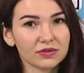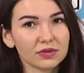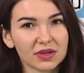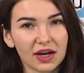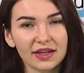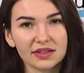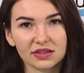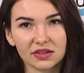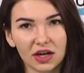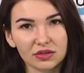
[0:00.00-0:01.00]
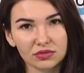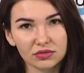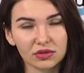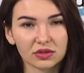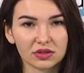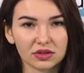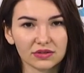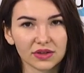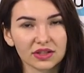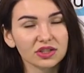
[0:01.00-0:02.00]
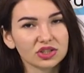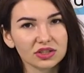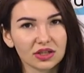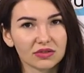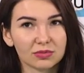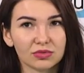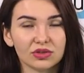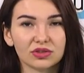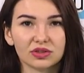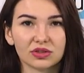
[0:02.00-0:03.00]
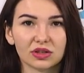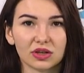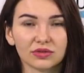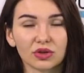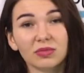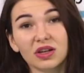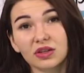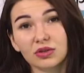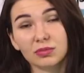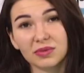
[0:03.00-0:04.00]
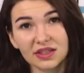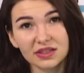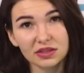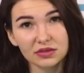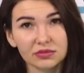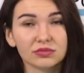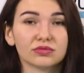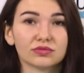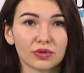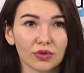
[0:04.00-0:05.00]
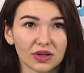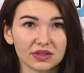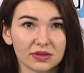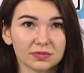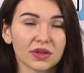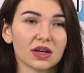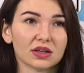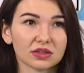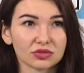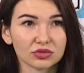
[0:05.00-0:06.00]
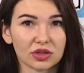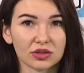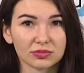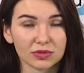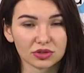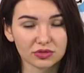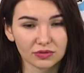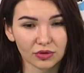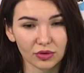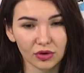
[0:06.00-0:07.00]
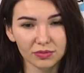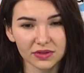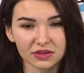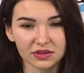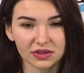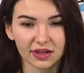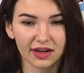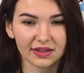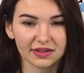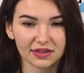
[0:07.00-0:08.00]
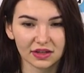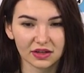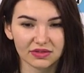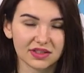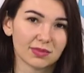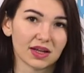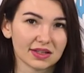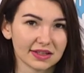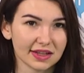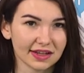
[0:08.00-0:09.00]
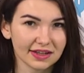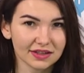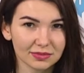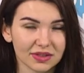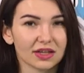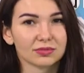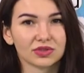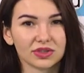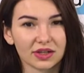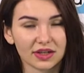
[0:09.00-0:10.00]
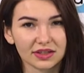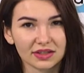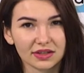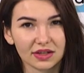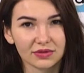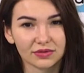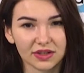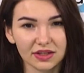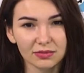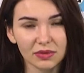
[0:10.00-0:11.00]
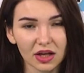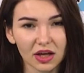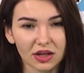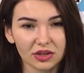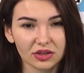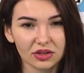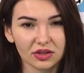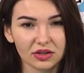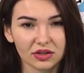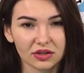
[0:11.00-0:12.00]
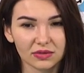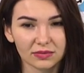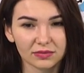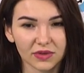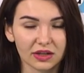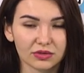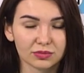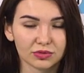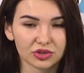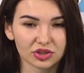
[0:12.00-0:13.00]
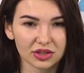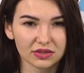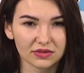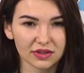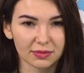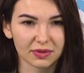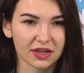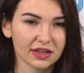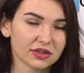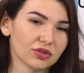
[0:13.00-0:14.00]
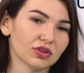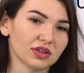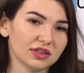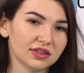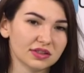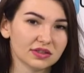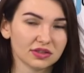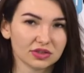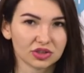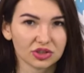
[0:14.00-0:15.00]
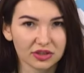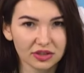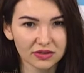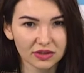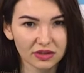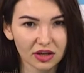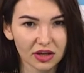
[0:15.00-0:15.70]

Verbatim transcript: выбираете дату, э, в каких числах вы будете в том или ином месте ну, в городе. Расскажу сразу про свой опыт. Я летела в 17 лет, меня отпустили родители в Рим, и на это путешествие я потратила около 10 тысяч гривен.